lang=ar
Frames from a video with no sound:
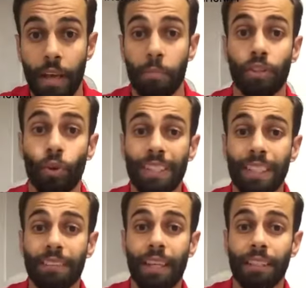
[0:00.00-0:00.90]
بس الوزن
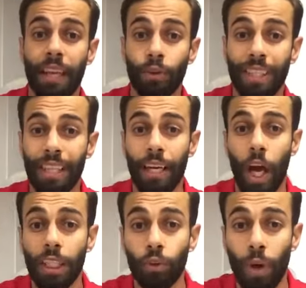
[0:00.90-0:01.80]
التقيل ده لو زاد عن
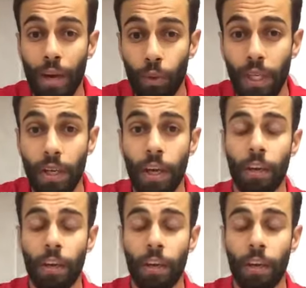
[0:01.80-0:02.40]
حده قوي